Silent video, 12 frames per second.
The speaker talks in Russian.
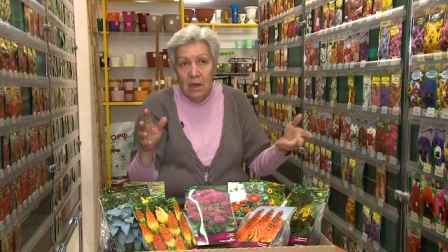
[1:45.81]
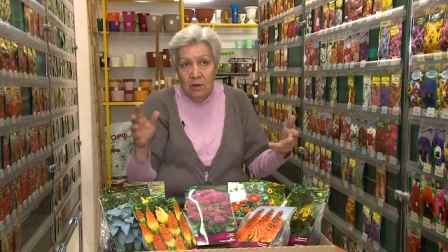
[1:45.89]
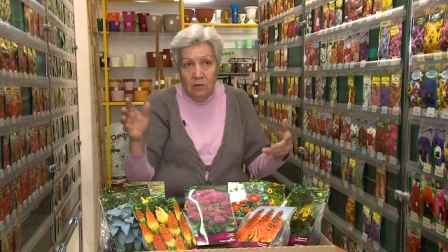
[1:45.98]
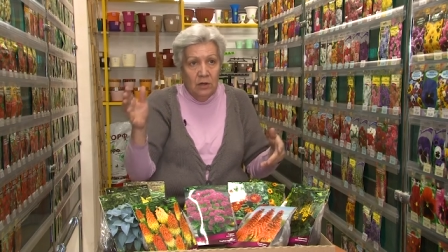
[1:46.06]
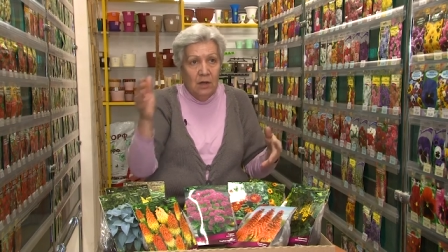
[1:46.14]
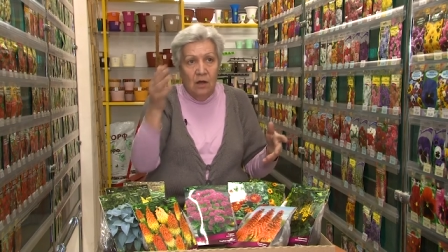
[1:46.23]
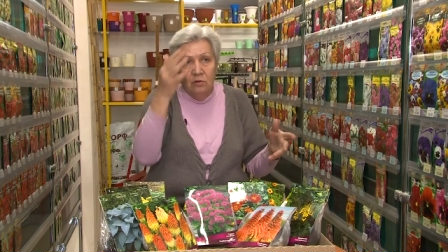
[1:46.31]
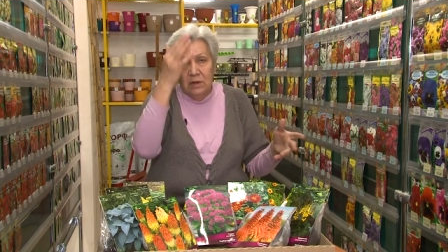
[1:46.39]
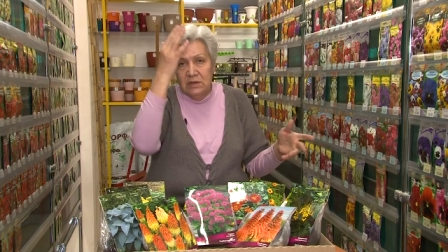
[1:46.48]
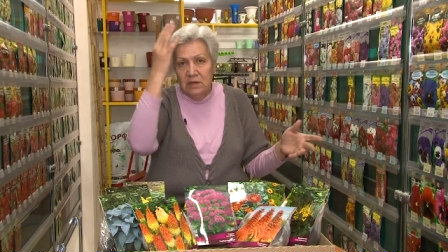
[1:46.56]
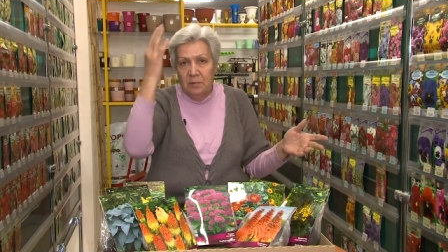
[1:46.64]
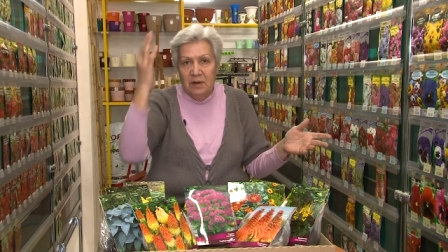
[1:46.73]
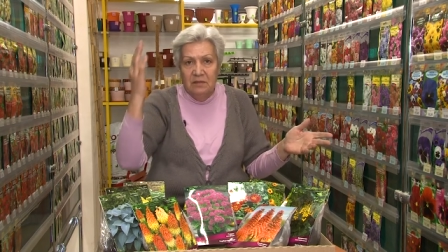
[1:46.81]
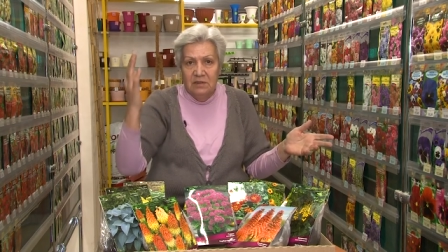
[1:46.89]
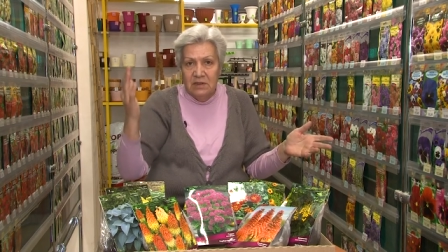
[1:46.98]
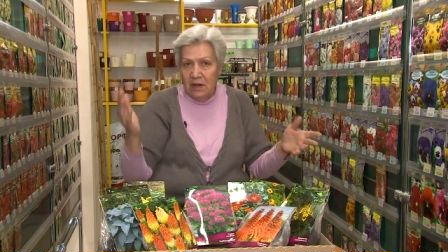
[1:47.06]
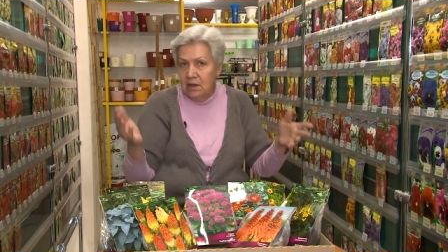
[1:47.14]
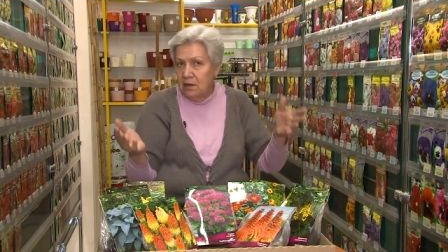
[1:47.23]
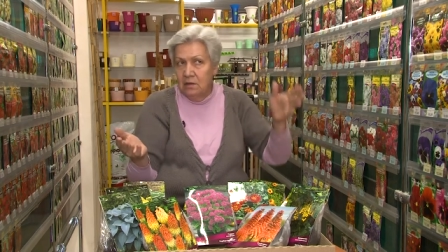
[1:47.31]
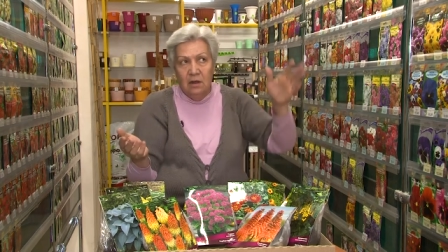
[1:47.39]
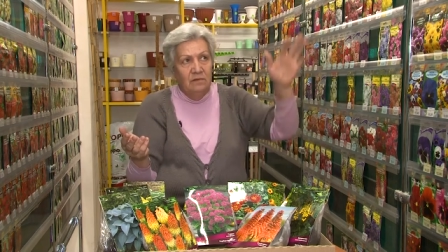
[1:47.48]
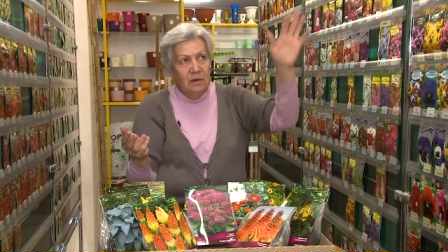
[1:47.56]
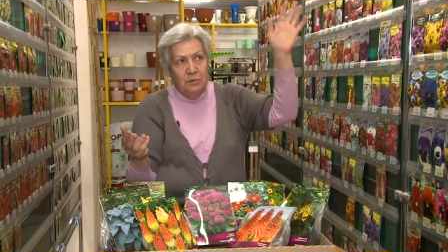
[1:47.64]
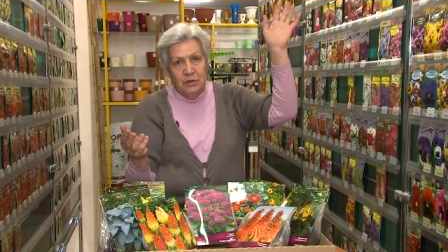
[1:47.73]
ну это как у нас на правой стороне,
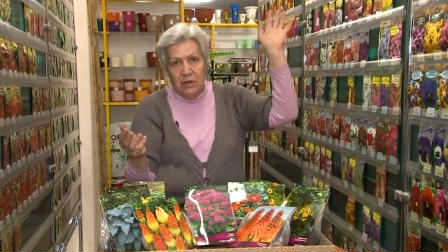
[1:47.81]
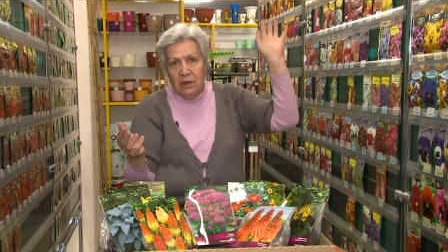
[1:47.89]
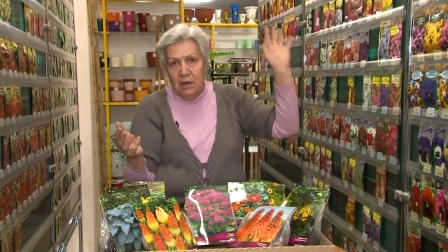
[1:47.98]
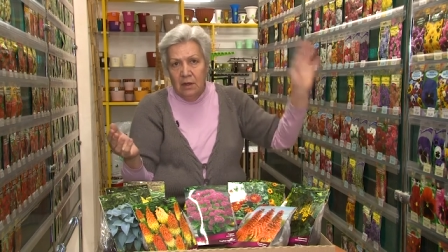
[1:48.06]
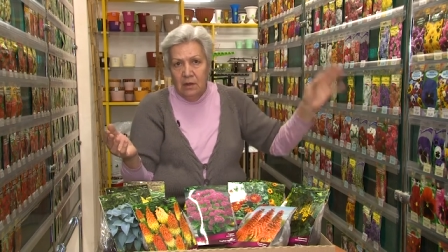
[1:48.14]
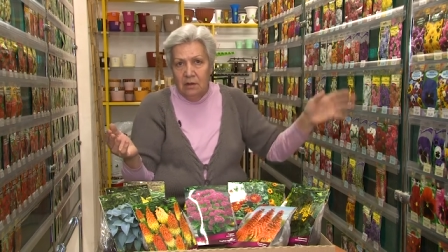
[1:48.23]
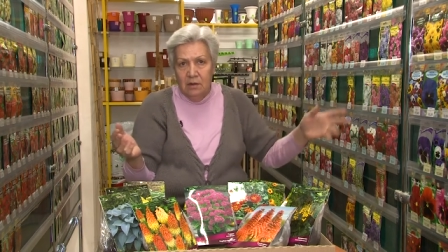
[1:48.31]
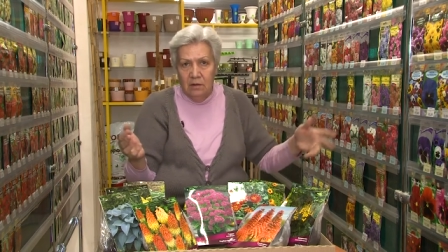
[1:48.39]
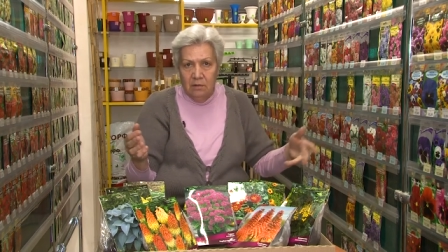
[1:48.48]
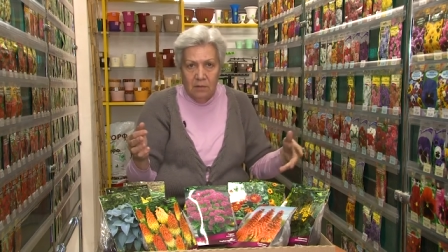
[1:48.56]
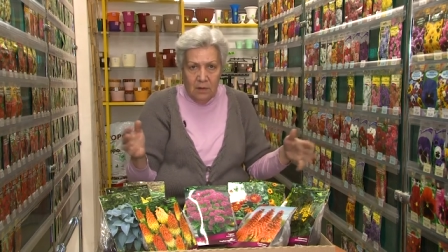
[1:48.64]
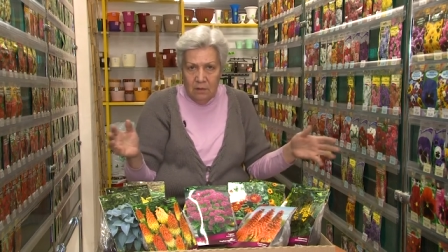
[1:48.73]
там вообще э,